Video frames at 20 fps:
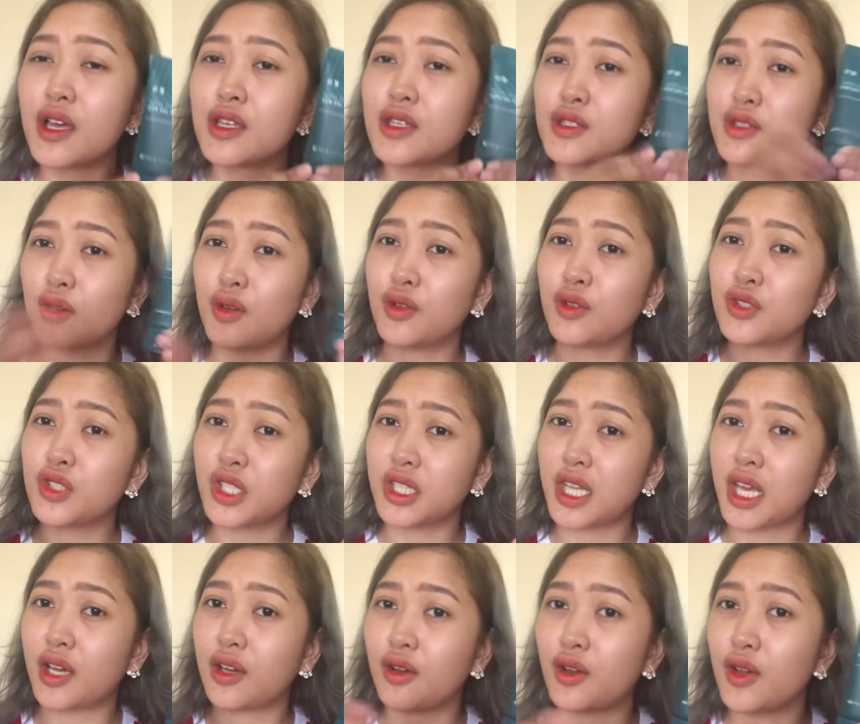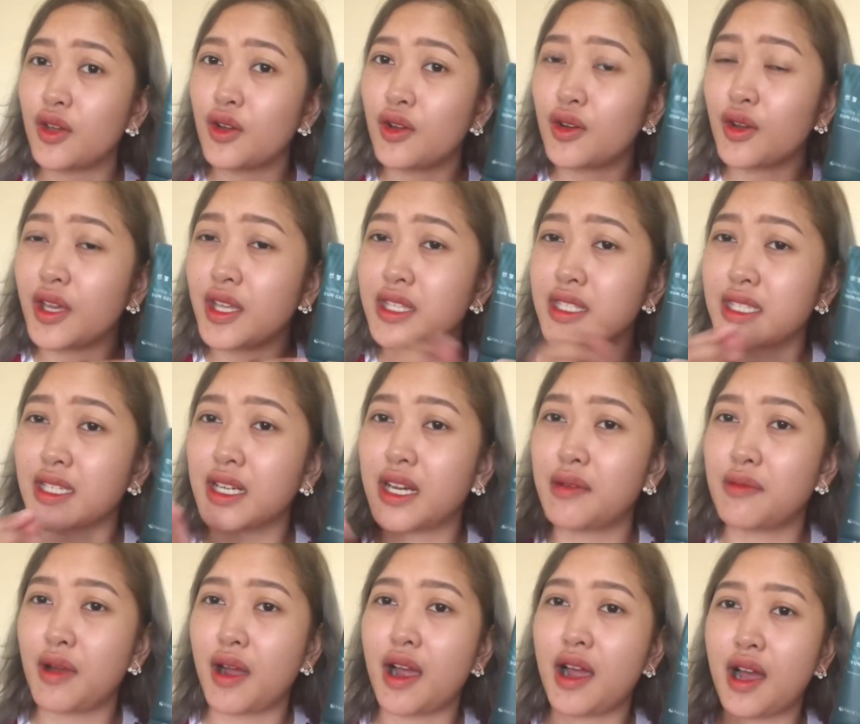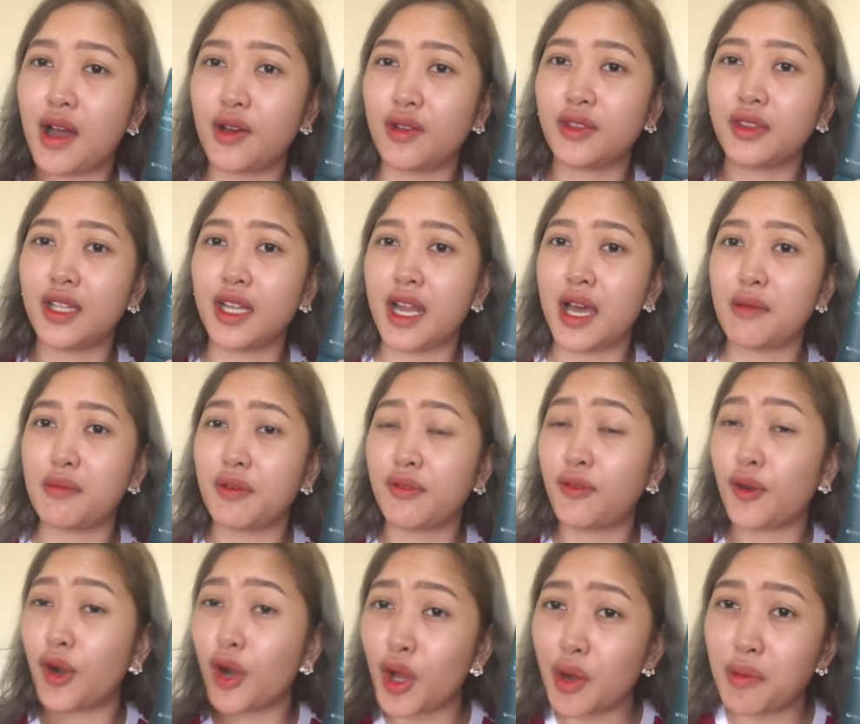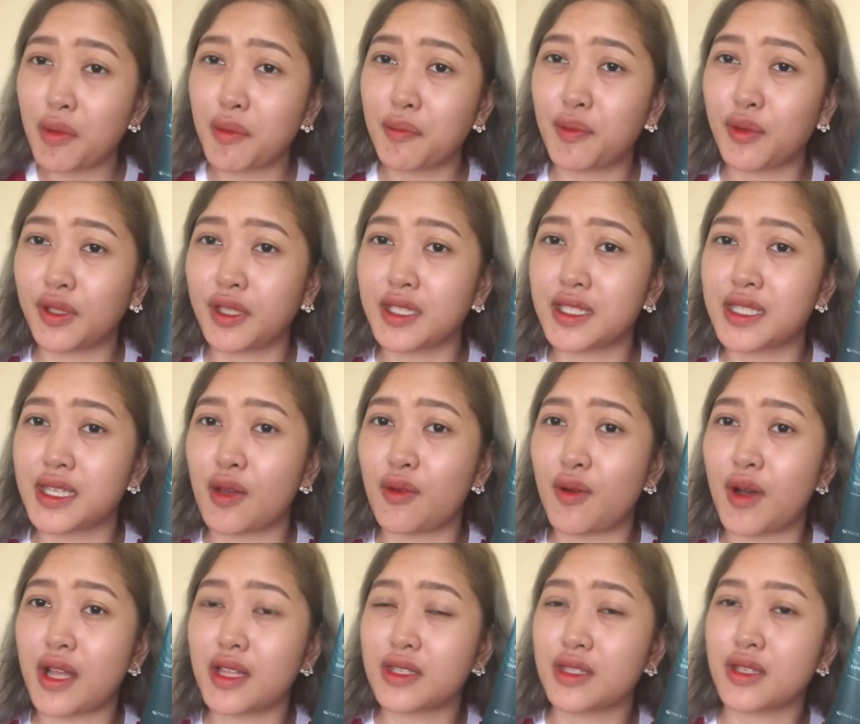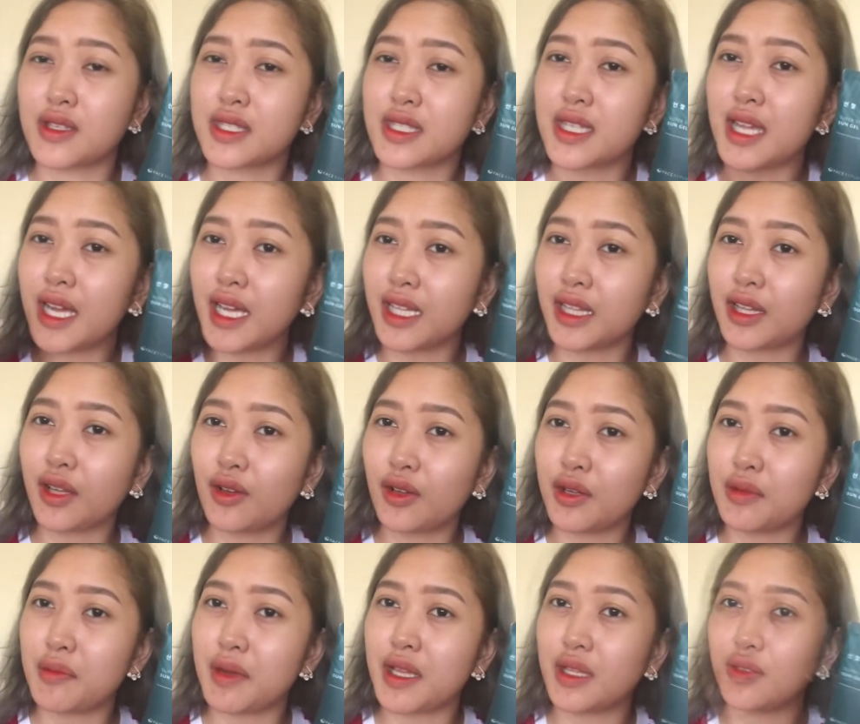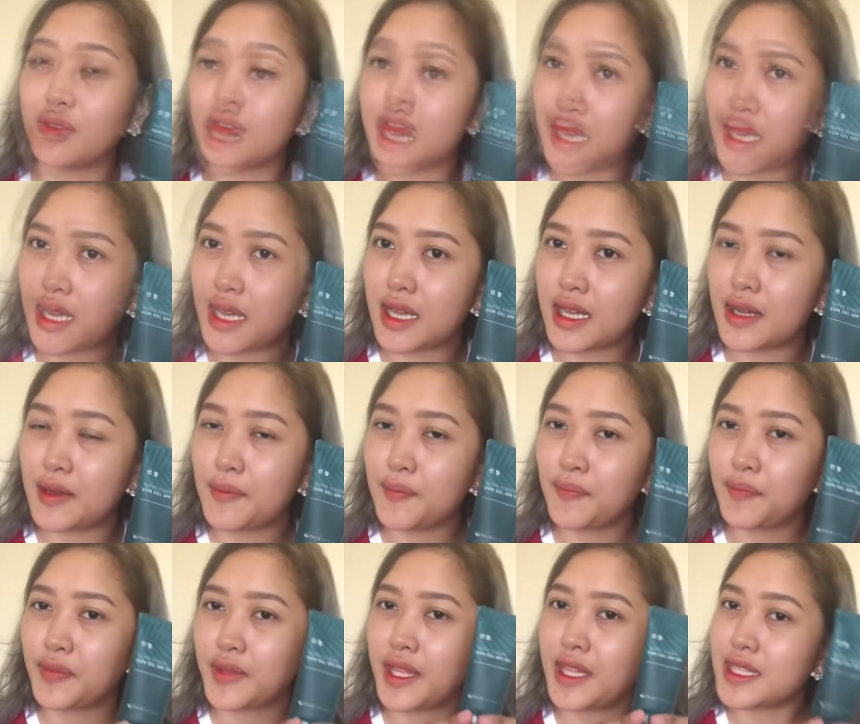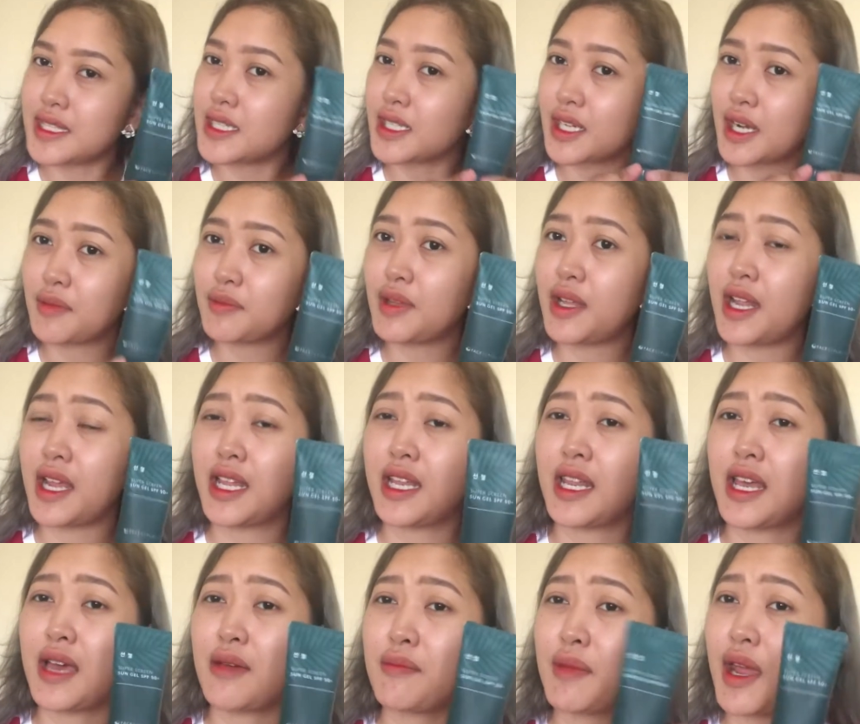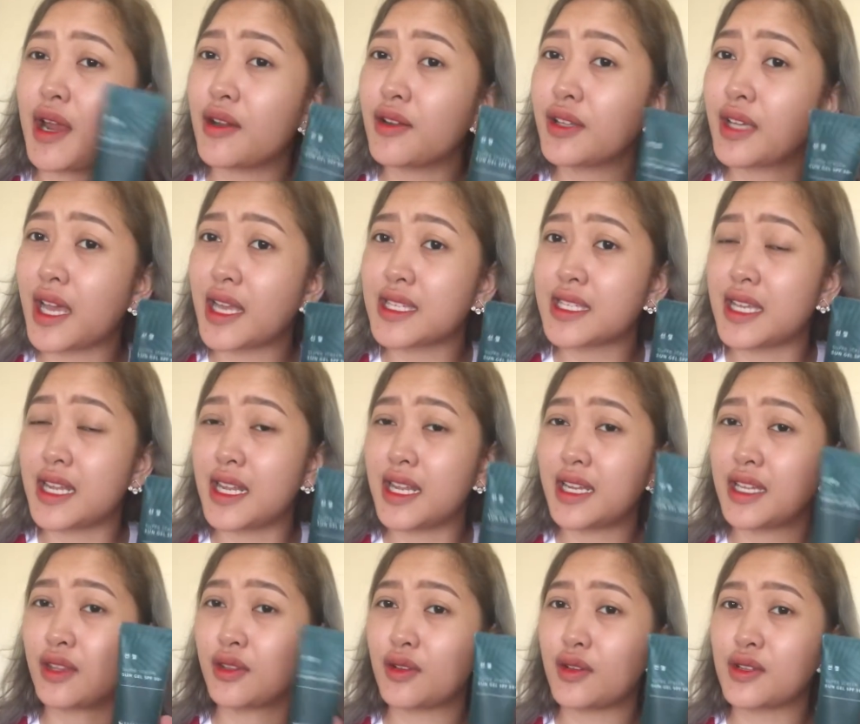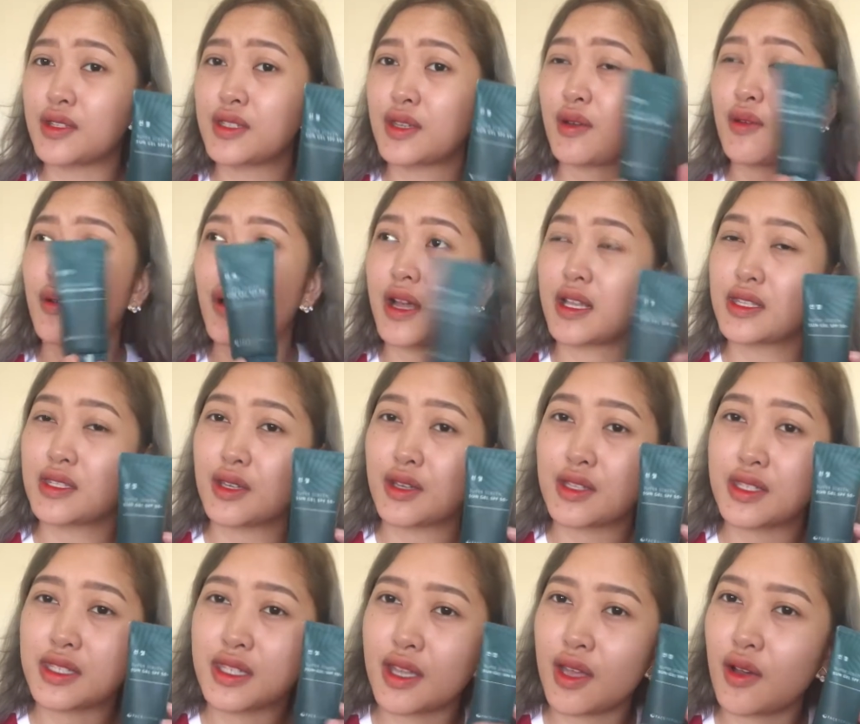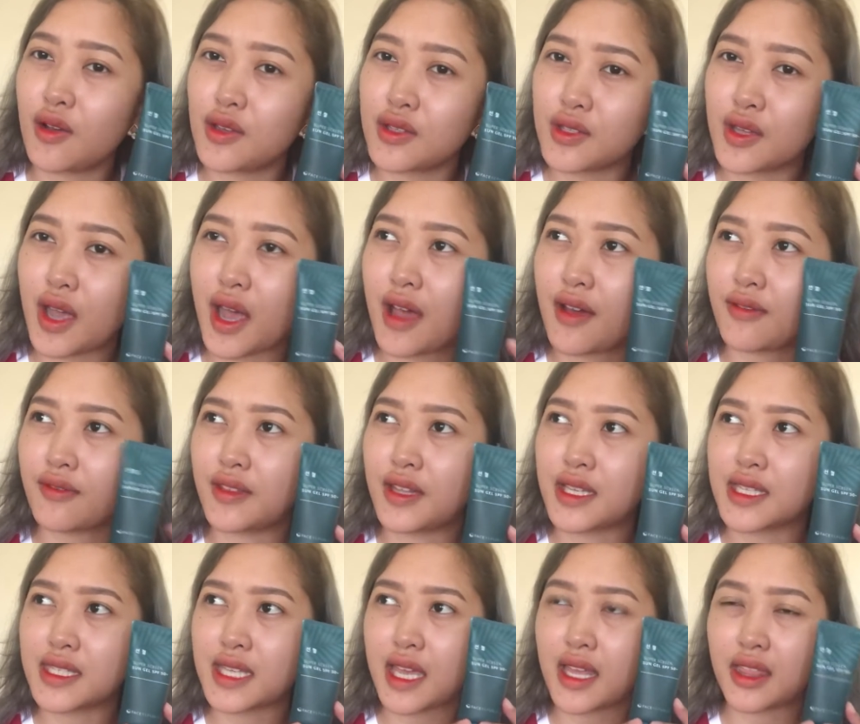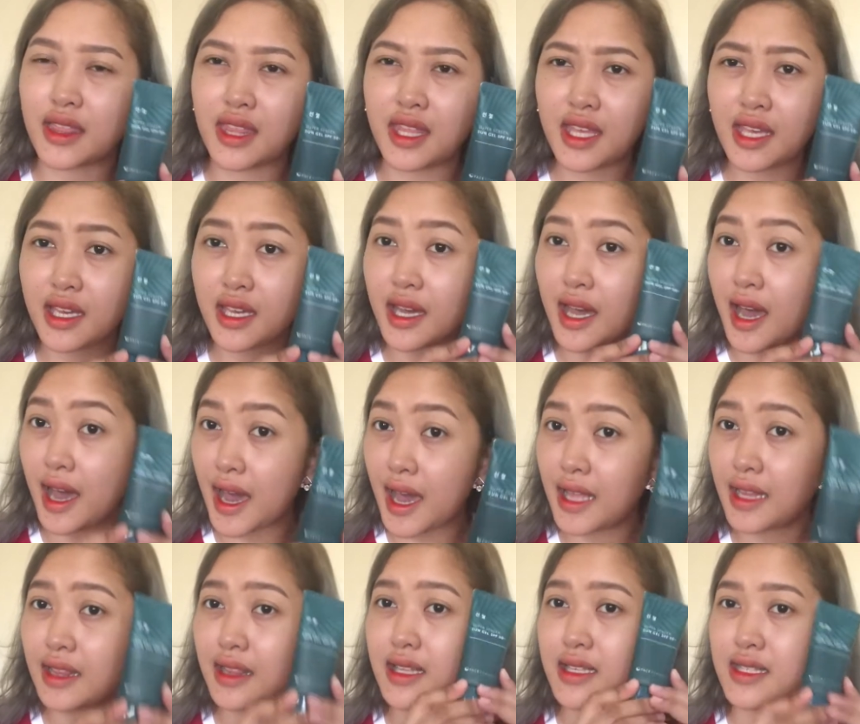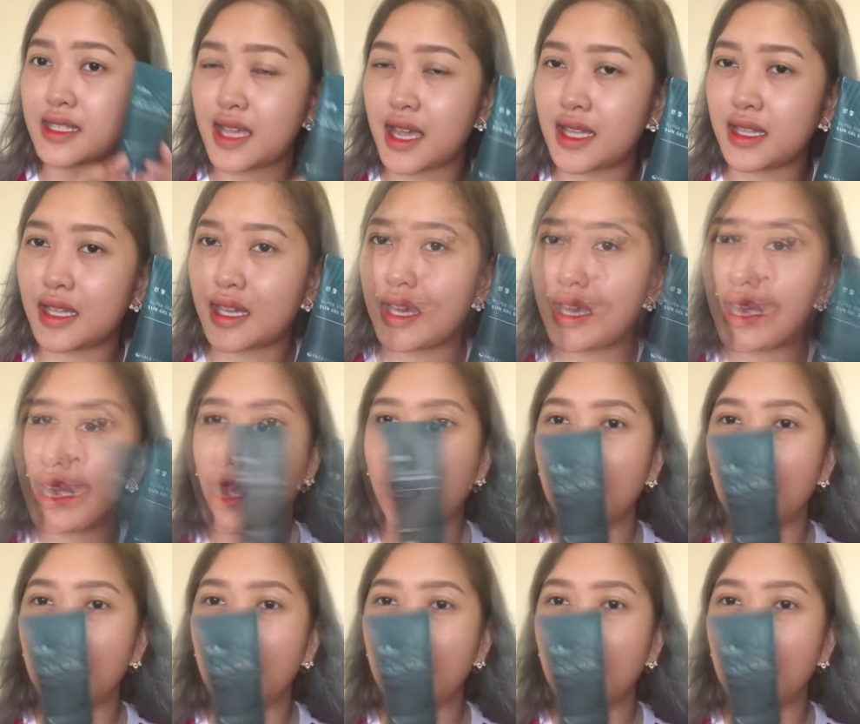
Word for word: So, nung chinek ko yung Instagram account nila, before ako magpunta sa Watsons, nakita ko naman dun sa Instagram nila na meron nga sila nito sa Watsons. They also have this, I think, at Lazada.